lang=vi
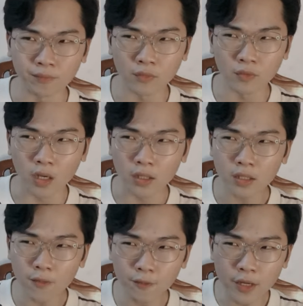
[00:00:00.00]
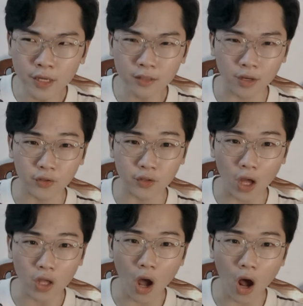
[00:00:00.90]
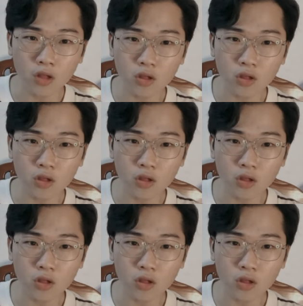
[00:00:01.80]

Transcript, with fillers: những cái viên thịt nhỏ nhỏ